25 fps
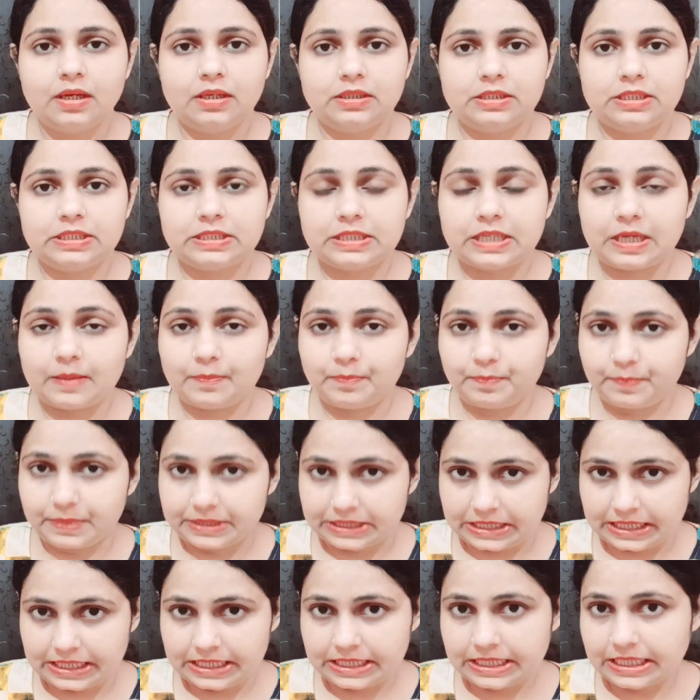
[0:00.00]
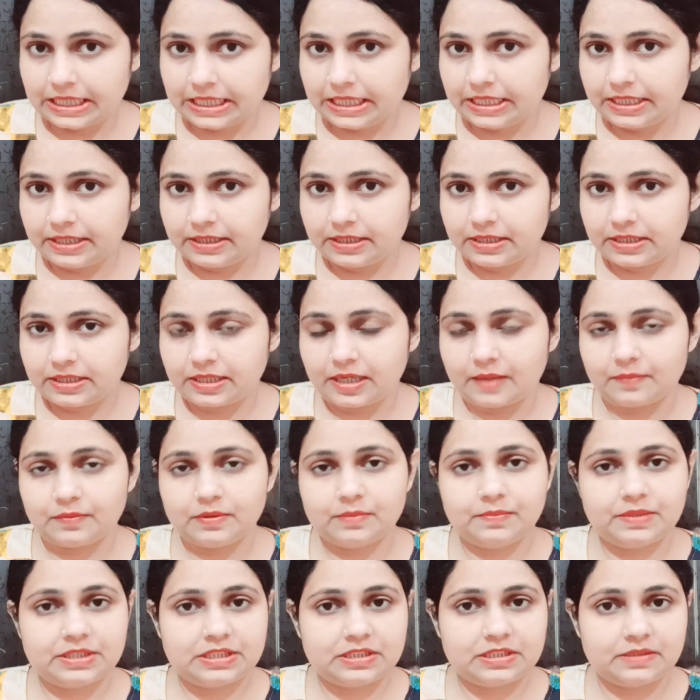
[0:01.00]
जिससे आप पता लगा लेंगे कि आपके
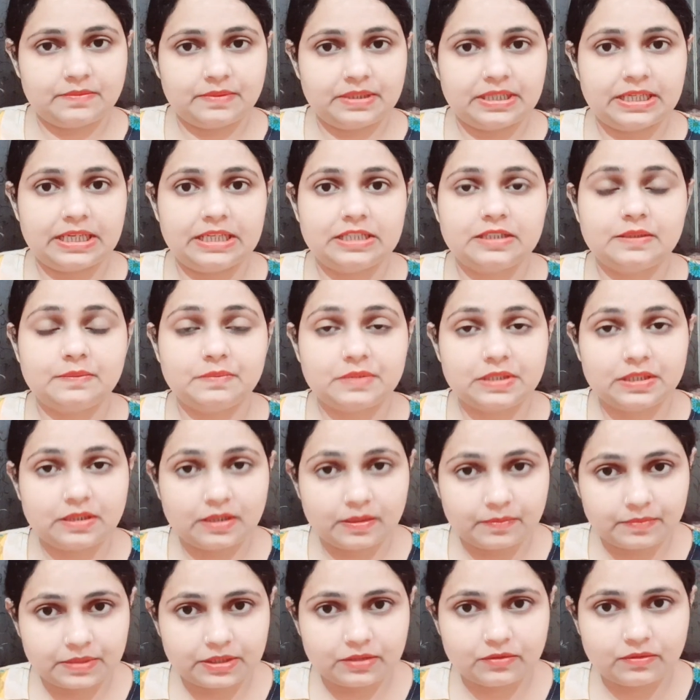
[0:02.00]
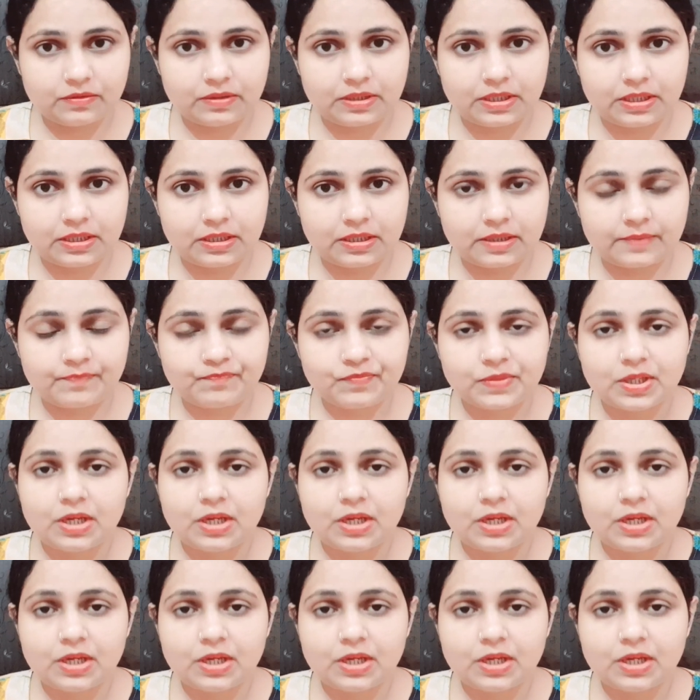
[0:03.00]
बच्चे में कैल्शियम की कमी तो नहीं है